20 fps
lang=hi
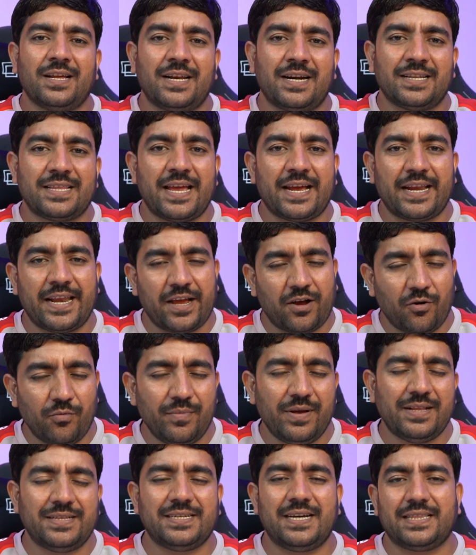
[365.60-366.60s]
कलर देखने को
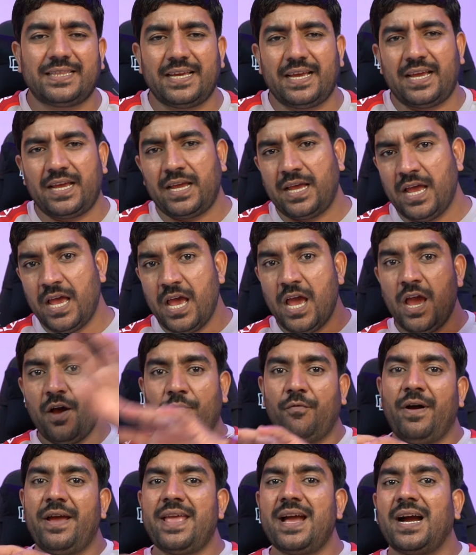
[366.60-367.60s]
मिल जाते हैं
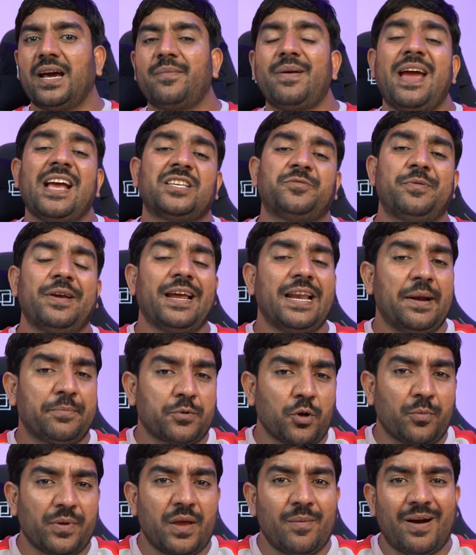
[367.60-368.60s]
वहीं अगर मैं एचपी के
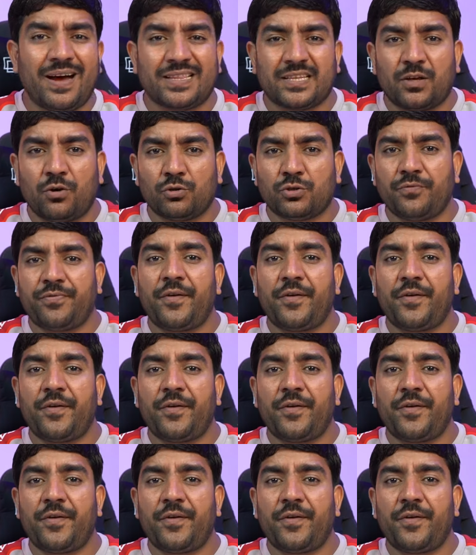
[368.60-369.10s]
लैपटॉप की बात करूँ तो